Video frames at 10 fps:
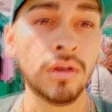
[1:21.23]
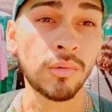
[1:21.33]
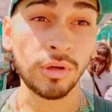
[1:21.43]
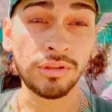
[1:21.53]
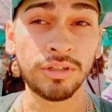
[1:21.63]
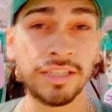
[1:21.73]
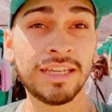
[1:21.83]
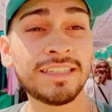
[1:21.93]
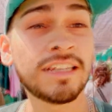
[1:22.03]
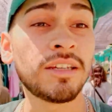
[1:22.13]
Cuando
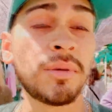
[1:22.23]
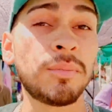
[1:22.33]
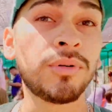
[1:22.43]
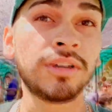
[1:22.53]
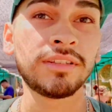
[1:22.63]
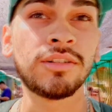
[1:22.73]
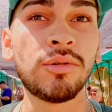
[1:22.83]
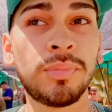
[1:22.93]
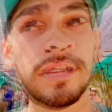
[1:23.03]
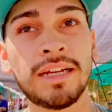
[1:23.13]
redactan que me pueden
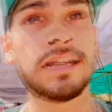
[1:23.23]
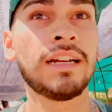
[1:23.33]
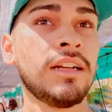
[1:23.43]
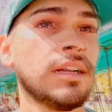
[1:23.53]
operar,